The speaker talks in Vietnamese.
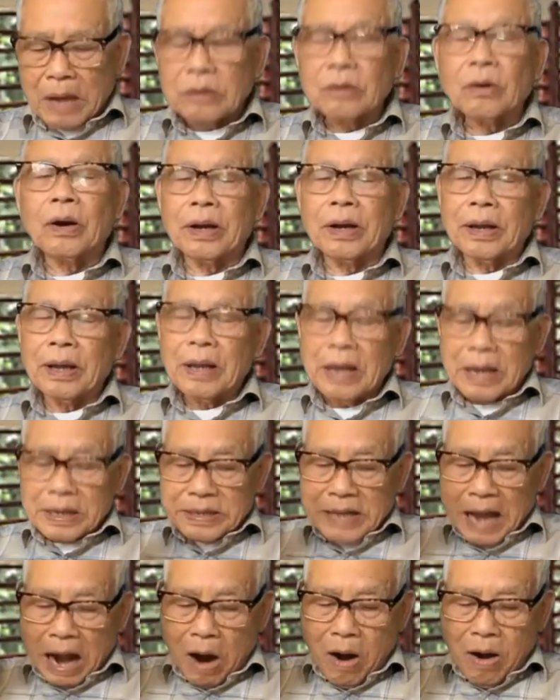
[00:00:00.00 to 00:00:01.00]
Rồi
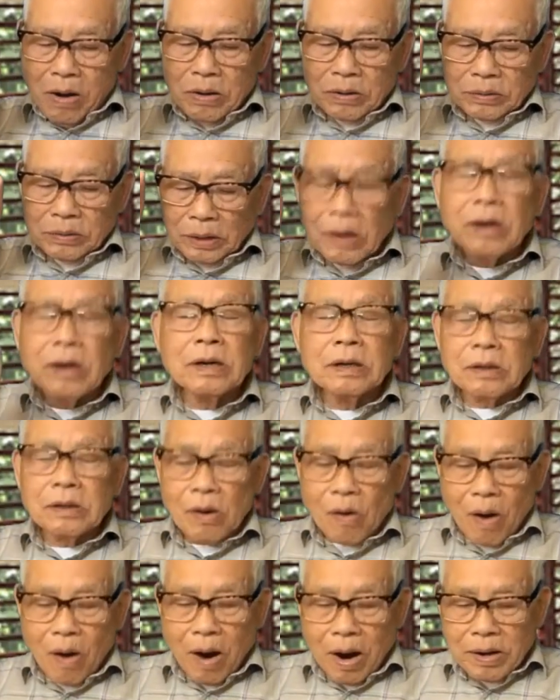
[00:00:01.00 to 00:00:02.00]
giáo thư
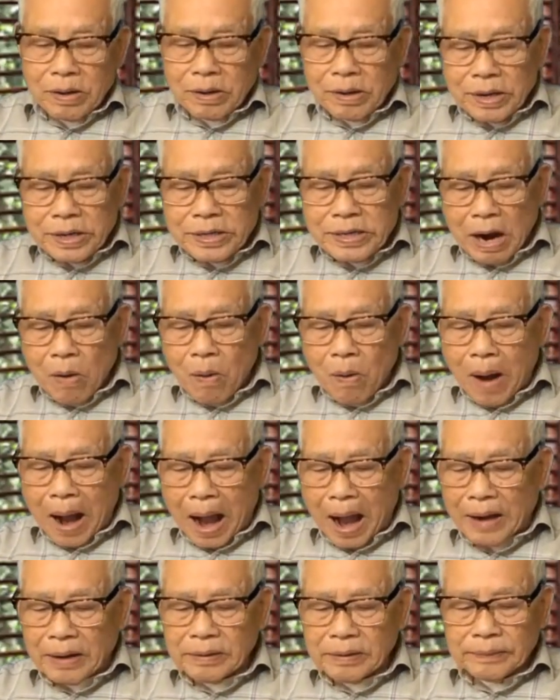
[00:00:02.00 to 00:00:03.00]
ngõ gửi giáo
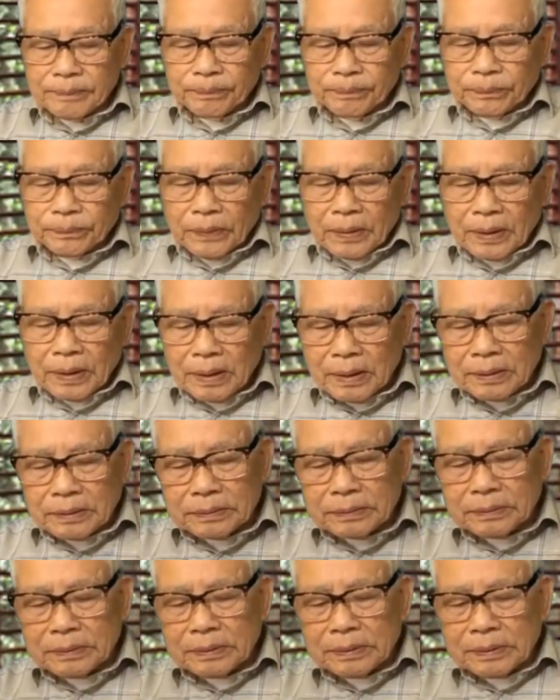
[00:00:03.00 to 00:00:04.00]
hoàng
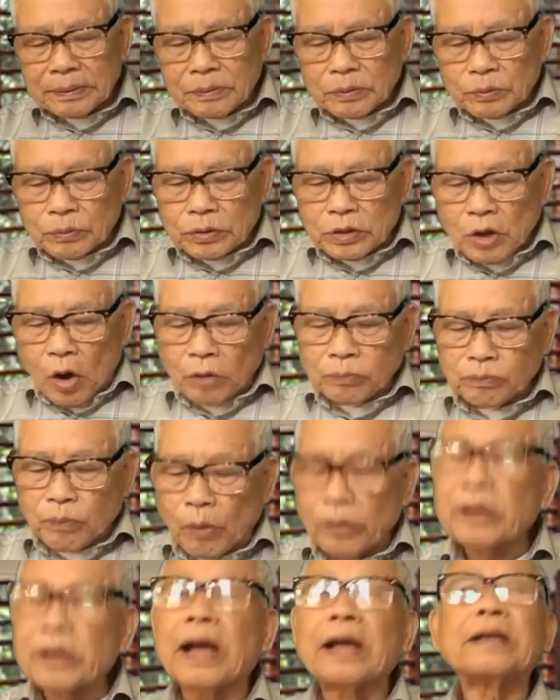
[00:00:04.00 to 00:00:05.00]
John
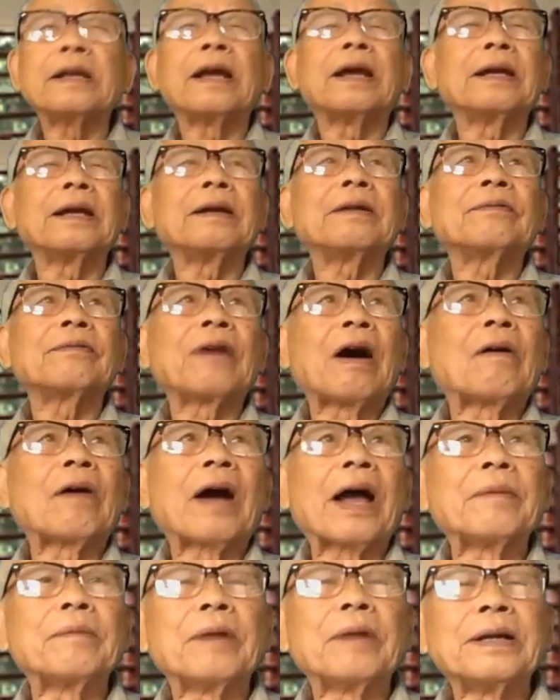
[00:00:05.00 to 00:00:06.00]
Paul đệ nhị vào
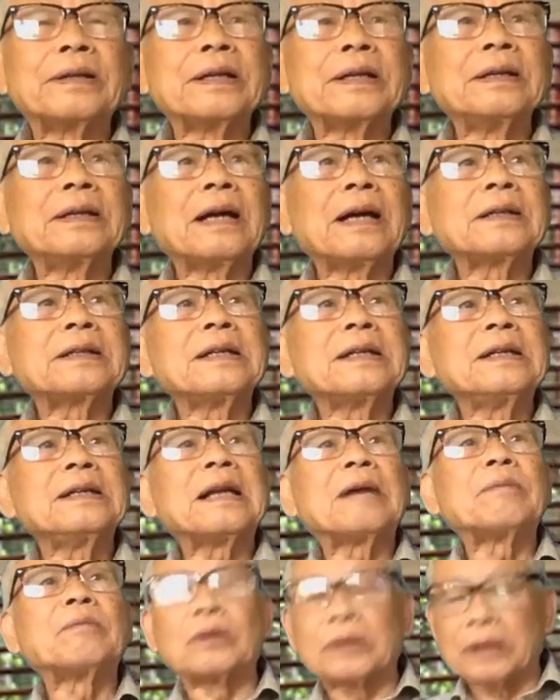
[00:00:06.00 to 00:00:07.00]
ngày mười chín tháng chín
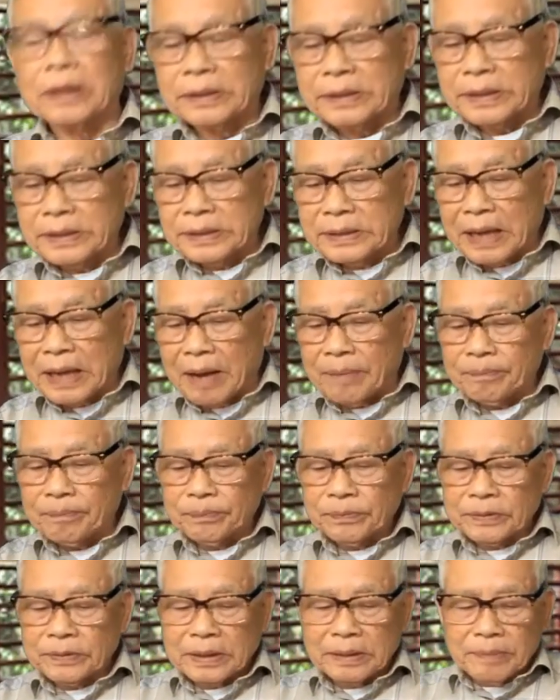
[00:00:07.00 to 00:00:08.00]
năm một nghìn chín
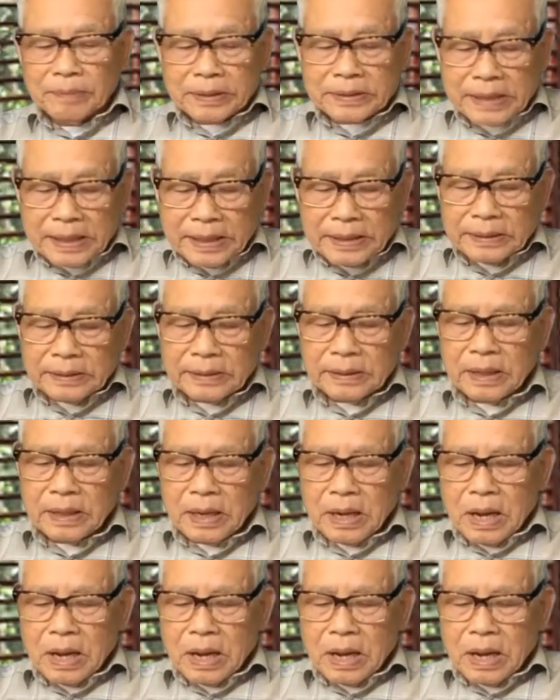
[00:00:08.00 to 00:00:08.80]
trăm chín mươi chín.